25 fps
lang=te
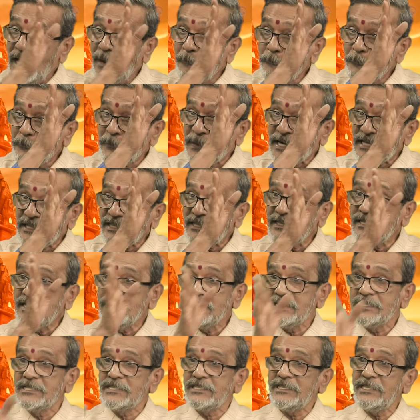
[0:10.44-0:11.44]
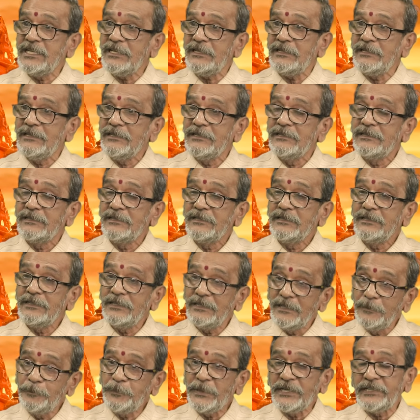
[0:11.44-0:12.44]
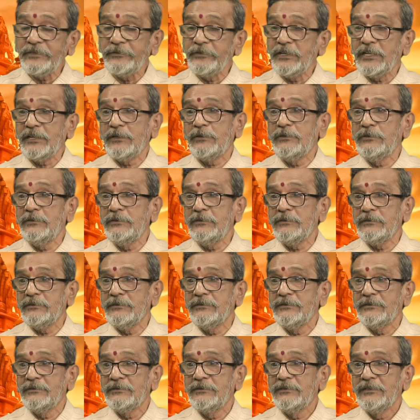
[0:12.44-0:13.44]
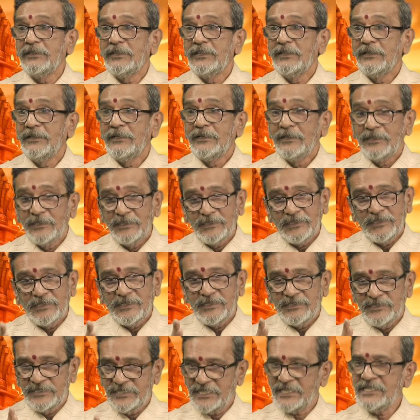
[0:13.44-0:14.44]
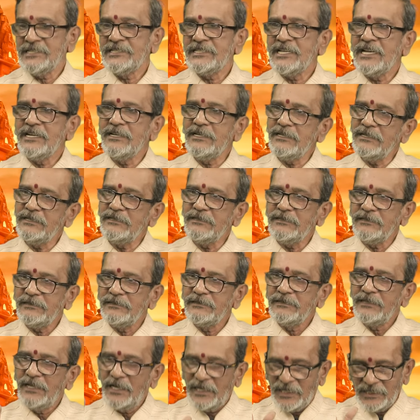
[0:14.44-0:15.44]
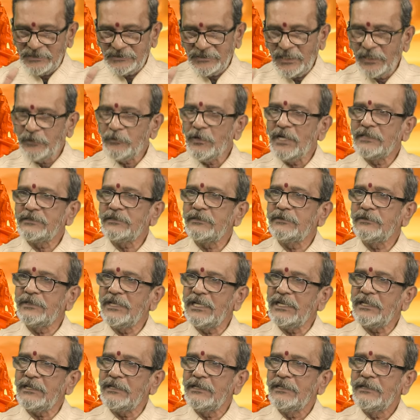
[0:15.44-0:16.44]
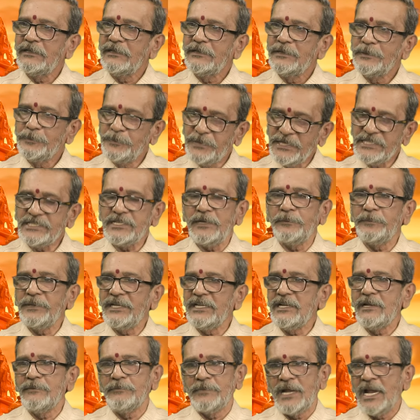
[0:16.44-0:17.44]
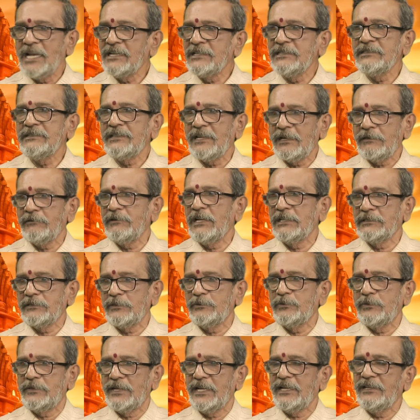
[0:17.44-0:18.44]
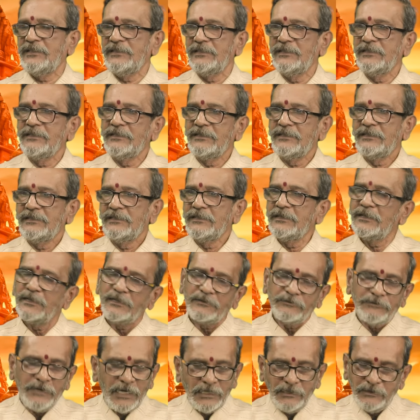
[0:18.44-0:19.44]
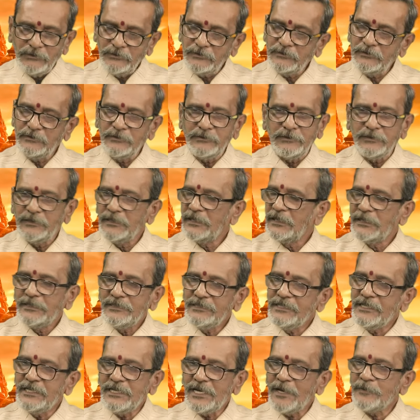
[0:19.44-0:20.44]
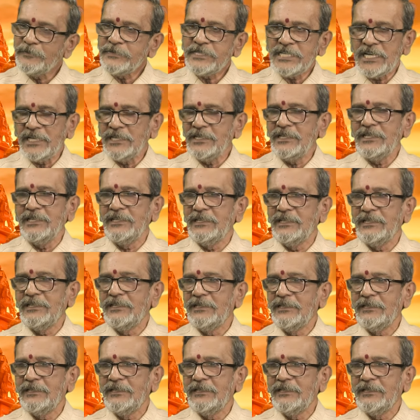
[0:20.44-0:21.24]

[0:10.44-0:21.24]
అప్పటి నుంచి ఇప్పటి వరకు జనసంఘ్ ఆ తర్వాత కూడా బీజేపీగా మారిన తర్వాత కూడా వాళ్ళు ఈ అంశాన్ని